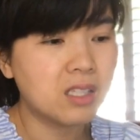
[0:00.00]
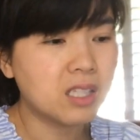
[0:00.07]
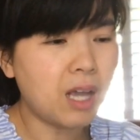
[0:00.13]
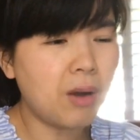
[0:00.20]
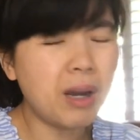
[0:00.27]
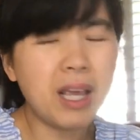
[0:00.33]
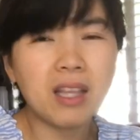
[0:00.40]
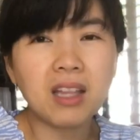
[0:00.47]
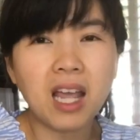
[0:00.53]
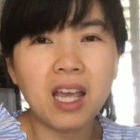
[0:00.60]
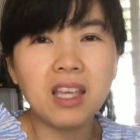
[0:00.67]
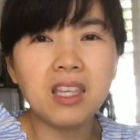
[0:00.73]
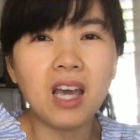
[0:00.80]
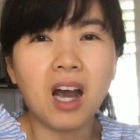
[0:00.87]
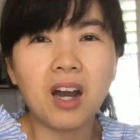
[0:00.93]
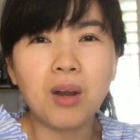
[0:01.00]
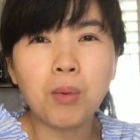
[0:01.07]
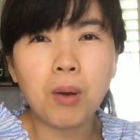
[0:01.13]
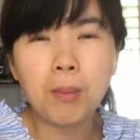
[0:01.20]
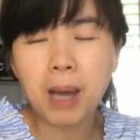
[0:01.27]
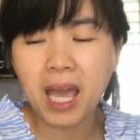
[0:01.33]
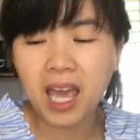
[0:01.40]
sau đây thấy chợ nó không
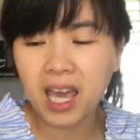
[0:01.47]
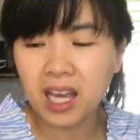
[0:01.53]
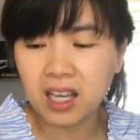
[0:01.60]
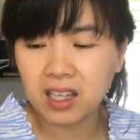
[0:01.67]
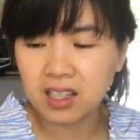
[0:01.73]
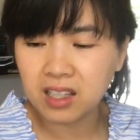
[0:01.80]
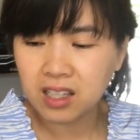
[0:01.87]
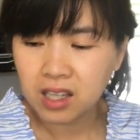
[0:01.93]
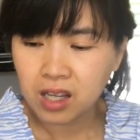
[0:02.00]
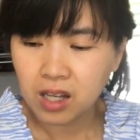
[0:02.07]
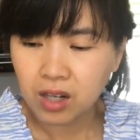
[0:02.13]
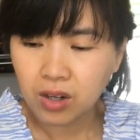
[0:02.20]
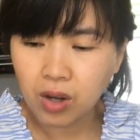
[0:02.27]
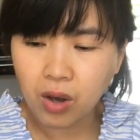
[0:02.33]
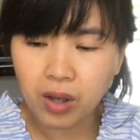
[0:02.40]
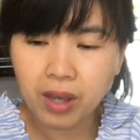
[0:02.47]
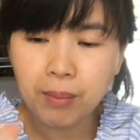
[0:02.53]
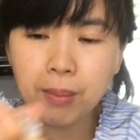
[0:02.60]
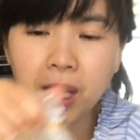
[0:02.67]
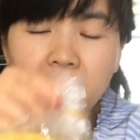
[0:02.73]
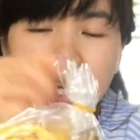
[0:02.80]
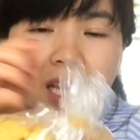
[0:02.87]
có bán rồi cái
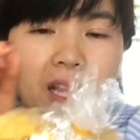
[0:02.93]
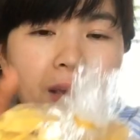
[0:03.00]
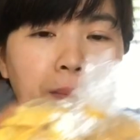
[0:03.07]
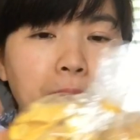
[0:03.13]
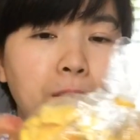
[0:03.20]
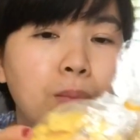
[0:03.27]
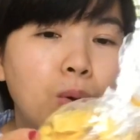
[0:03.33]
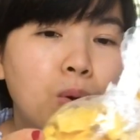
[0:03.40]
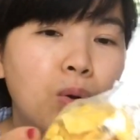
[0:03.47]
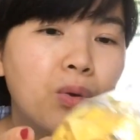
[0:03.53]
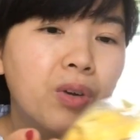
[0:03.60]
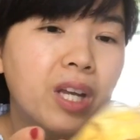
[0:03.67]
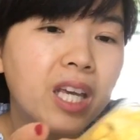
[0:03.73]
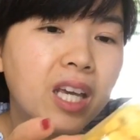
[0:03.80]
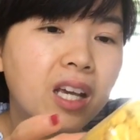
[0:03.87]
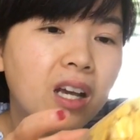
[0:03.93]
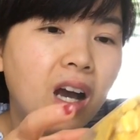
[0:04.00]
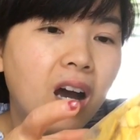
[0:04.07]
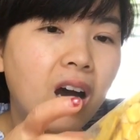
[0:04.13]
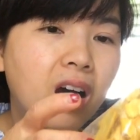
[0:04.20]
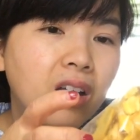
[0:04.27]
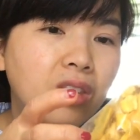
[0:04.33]
bịch này thì mình mua riêng
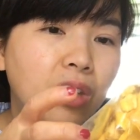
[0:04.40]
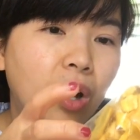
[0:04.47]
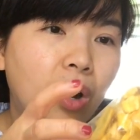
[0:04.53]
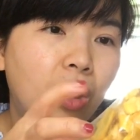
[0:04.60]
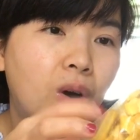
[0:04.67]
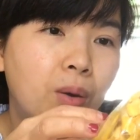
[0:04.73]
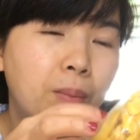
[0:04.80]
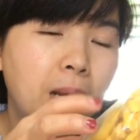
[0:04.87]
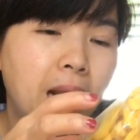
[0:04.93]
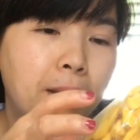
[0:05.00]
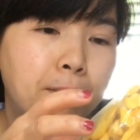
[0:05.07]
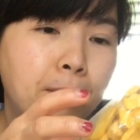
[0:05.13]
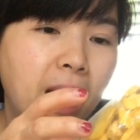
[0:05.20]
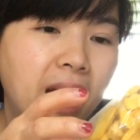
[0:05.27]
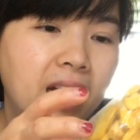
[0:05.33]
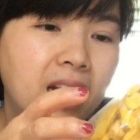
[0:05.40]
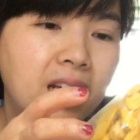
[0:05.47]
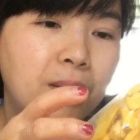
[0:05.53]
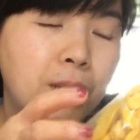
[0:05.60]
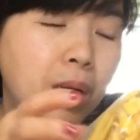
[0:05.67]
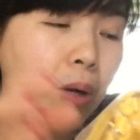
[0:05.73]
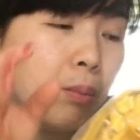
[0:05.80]
ở chỗ mà làm bánh
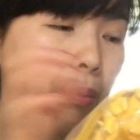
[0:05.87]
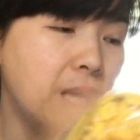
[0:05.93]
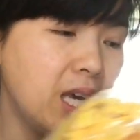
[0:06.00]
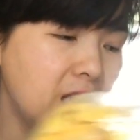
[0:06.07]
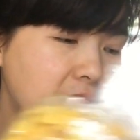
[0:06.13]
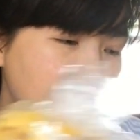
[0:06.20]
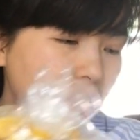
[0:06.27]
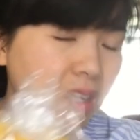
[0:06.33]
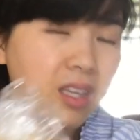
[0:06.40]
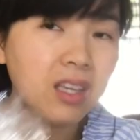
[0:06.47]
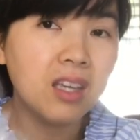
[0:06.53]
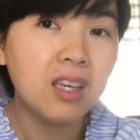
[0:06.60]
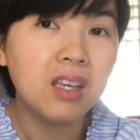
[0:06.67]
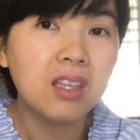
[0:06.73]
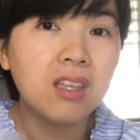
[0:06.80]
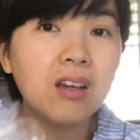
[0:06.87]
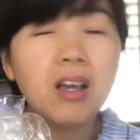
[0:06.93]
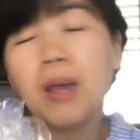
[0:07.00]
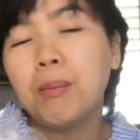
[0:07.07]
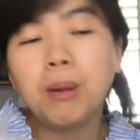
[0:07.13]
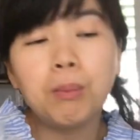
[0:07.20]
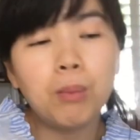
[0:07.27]
á mình không biết trước
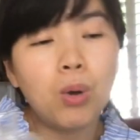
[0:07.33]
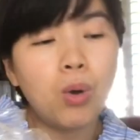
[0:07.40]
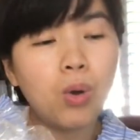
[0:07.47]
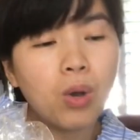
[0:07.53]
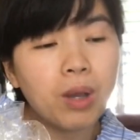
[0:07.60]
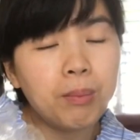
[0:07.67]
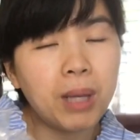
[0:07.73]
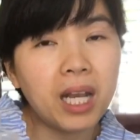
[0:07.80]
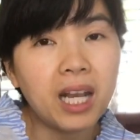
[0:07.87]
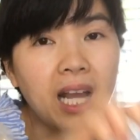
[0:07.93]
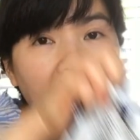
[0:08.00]
khi mình mua cái bịch